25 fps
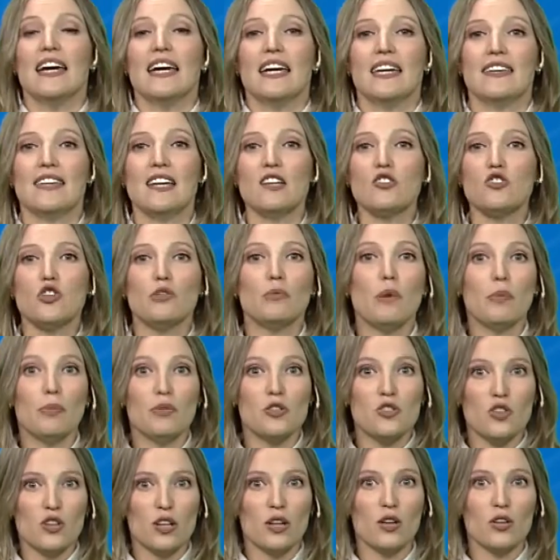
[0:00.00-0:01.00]
Y de hecho hemos
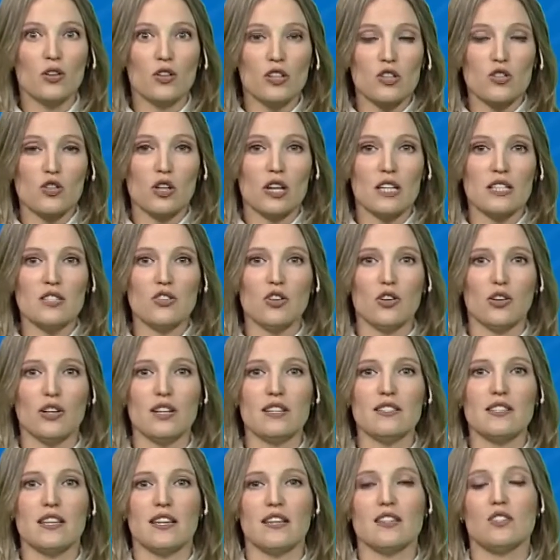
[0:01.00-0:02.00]
mencionado en otras
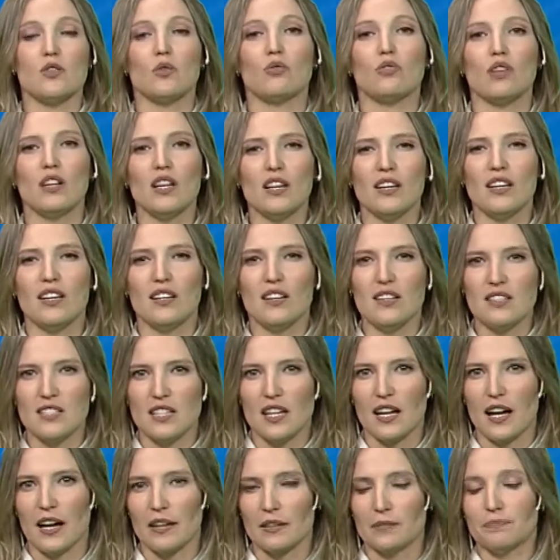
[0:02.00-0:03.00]
ocasiones que si ustedes quieren
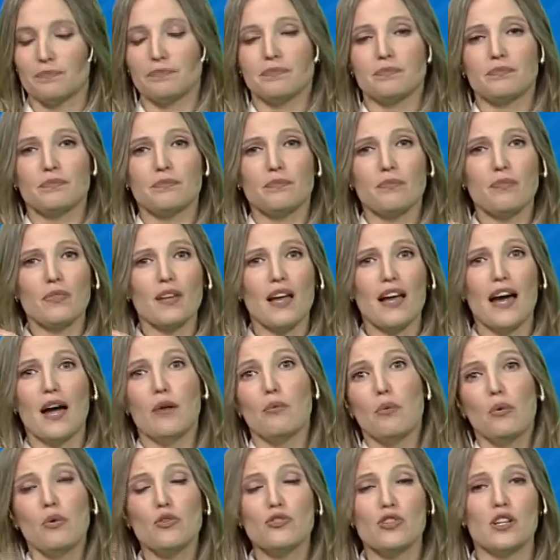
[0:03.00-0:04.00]
llegar a
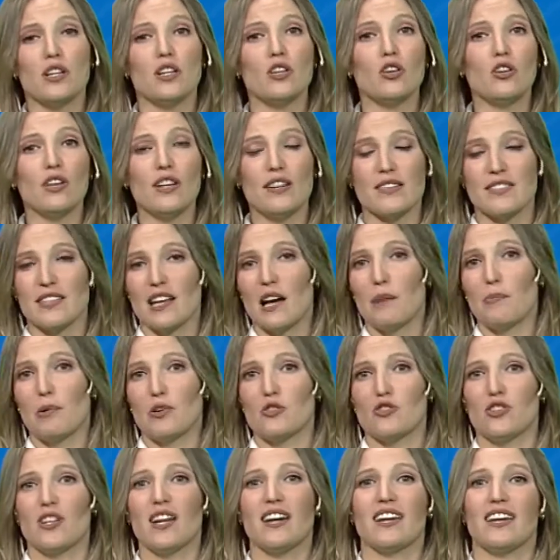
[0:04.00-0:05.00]
nuevos seguidores, a
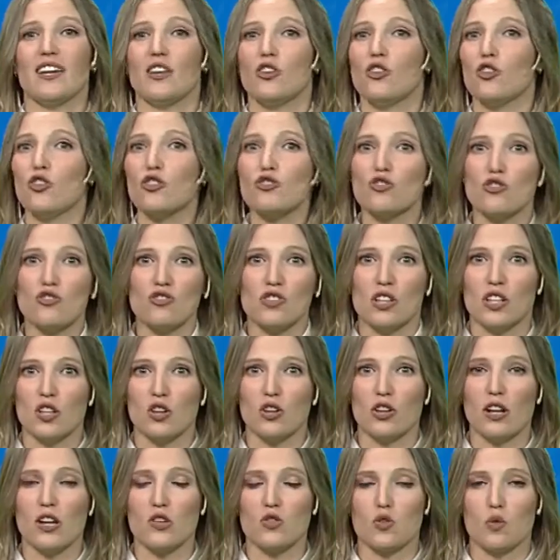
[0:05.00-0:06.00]
personas que no son
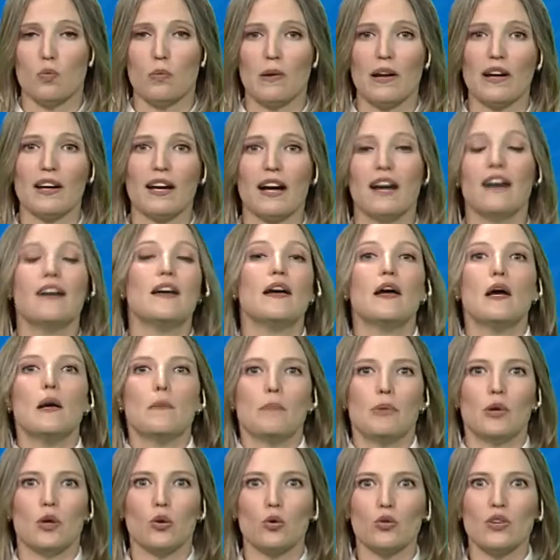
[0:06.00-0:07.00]
seguidores de su marca,
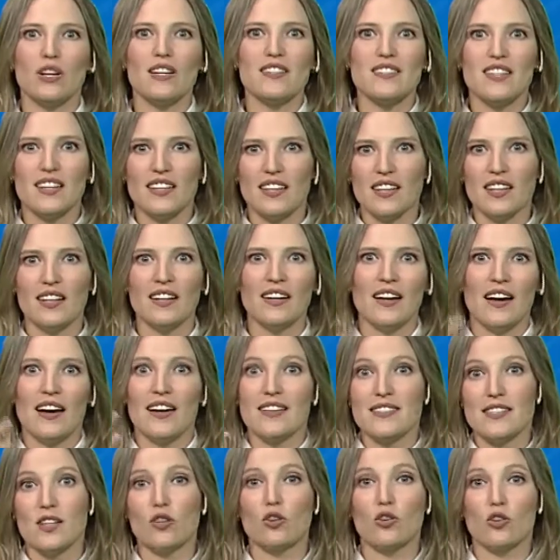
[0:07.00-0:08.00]
pero que ustedes se quieren
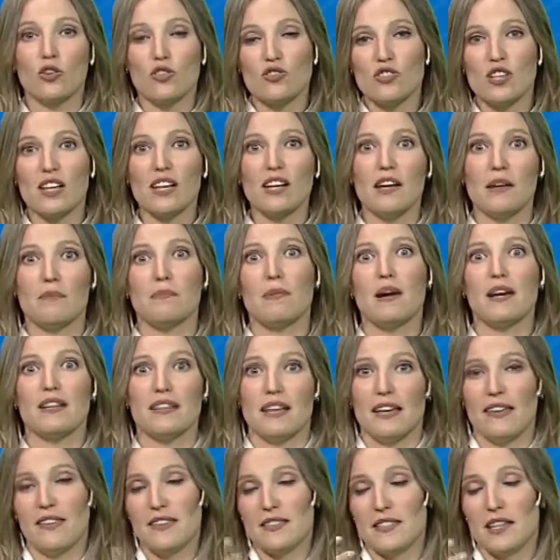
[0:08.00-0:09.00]
hacer conocer, es, más,
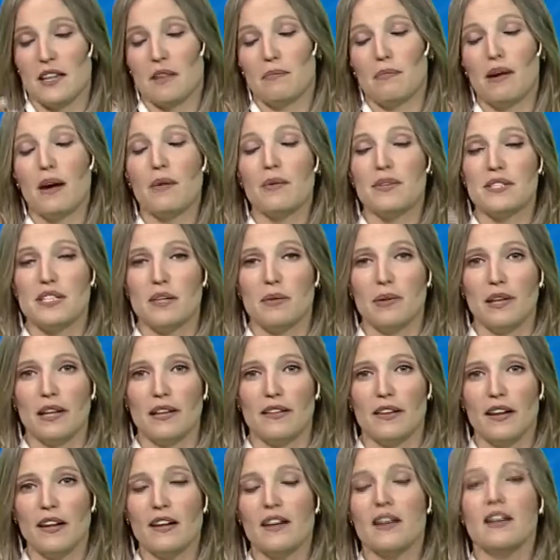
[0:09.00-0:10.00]
es decir, más
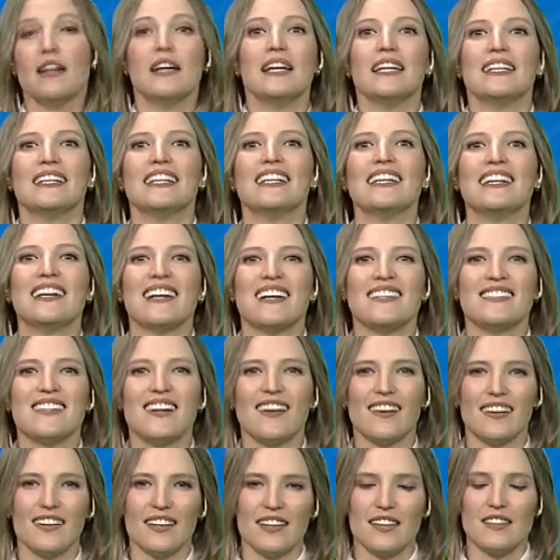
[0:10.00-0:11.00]
visibilidad, tienen que
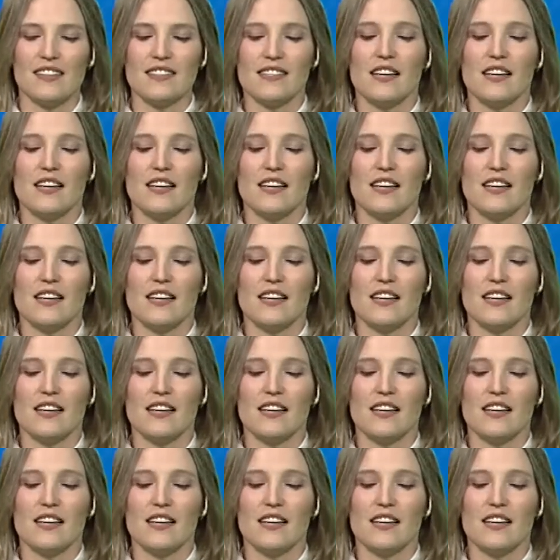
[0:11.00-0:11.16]
hacer reels.